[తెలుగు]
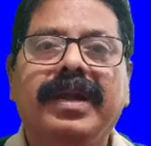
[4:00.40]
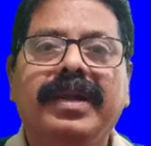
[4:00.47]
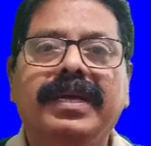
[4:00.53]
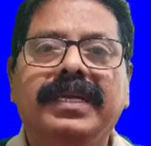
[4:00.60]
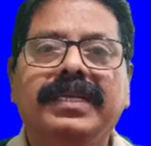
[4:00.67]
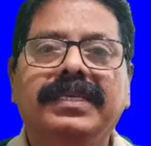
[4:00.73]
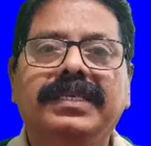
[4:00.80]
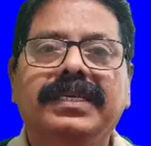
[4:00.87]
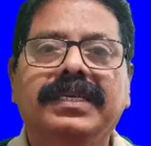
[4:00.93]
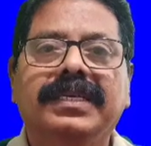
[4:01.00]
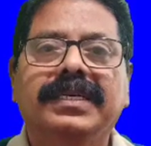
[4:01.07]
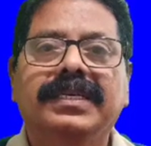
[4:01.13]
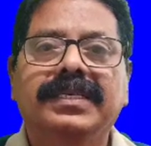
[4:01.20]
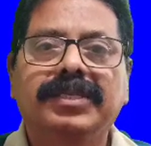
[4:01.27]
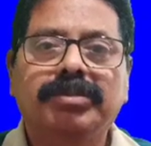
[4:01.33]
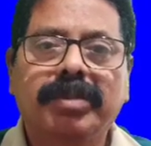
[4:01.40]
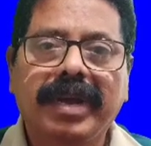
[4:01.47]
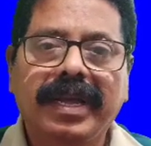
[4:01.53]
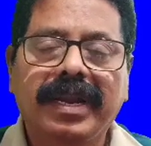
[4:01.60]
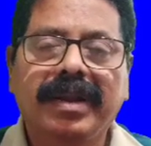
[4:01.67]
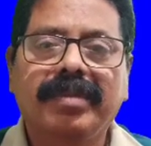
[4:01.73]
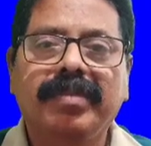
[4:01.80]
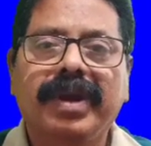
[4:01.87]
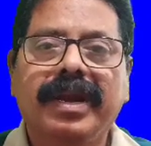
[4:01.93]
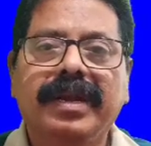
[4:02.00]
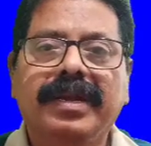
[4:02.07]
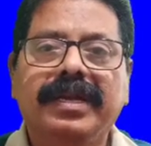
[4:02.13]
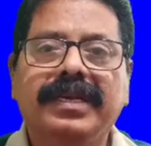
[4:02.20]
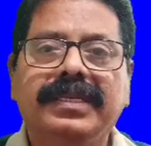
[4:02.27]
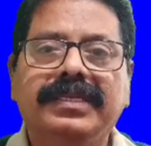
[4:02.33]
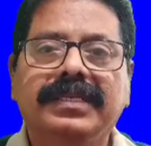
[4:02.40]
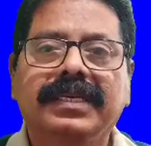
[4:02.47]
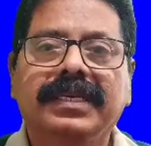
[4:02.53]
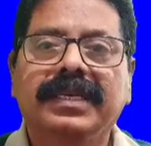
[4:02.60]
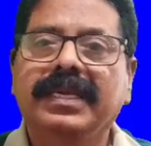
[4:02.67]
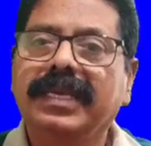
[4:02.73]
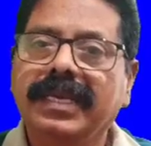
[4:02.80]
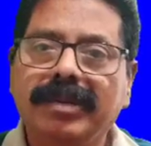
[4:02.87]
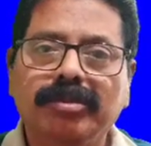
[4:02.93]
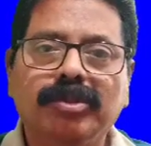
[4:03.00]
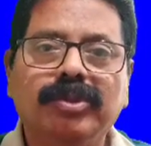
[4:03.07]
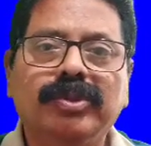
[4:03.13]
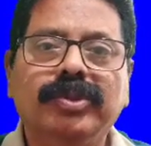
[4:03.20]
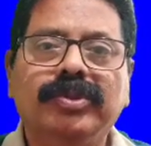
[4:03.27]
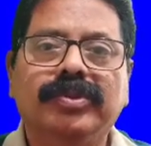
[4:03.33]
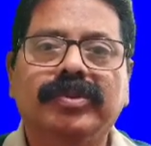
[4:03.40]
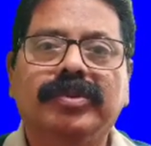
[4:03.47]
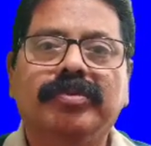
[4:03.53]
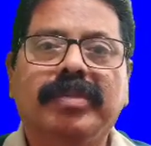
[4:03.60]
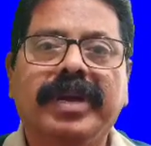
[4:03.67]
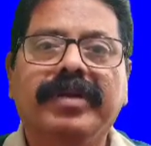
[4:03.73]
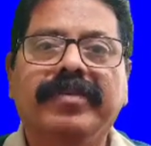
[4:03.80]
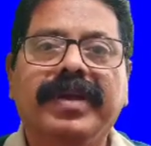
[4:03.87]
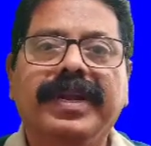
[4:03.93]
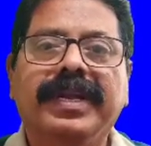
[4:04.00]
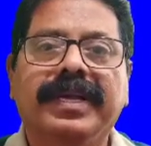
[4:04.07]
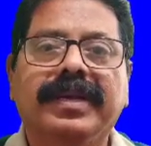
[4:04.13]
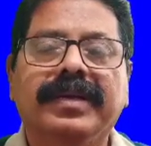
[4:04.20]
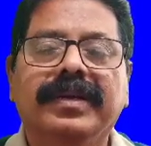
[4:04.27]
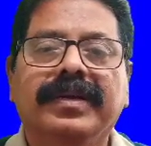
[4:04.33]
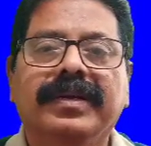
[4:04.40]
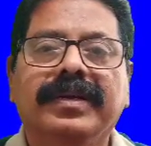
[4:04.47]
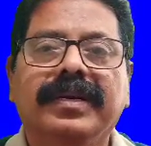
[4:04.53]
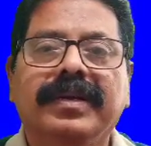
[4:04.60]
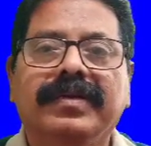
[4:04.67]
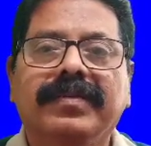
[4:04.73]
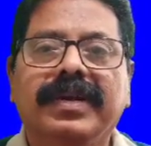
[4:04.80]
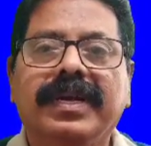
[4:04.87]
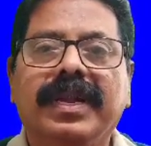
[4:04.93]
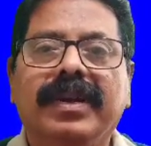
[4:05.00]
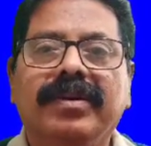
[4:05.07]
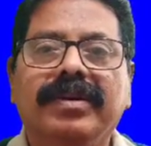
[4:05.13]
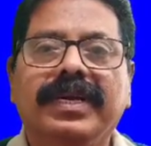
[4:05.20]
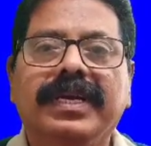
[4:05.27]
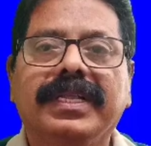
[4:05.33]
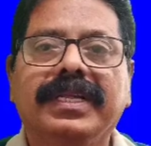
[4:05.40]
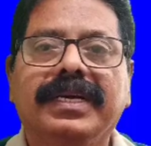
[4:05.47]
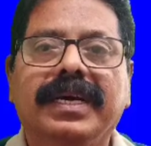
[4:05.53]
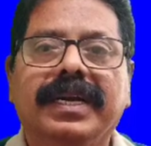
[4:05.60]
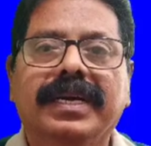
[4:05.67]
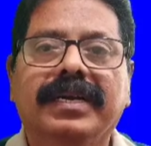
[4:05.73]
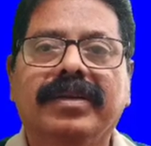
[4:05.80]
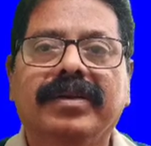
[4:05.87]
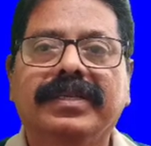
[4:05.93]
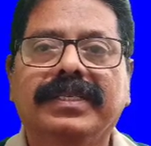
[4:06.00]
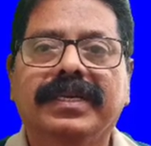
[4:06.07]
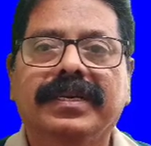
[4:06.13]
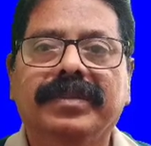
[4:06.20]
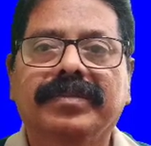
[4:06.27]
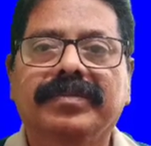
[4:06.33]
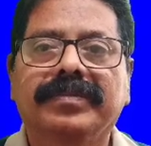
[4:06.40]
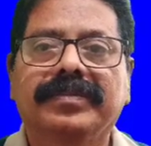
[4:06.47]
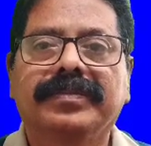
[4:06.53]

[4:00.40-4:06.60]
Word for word: బ్యాండేజ్ స్పైరల్ బ్యాండేజ్ ఈ మూడు పైవన్నీ వీటిలలో ఏది కరెక్ట్ ఆన్సర్